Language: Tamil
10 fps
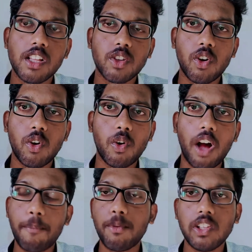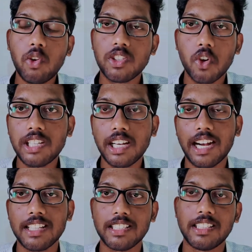ஸோ அப்போ வந்து ஒரு சொல்யூஷன்
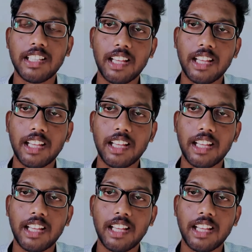கிடைச்சது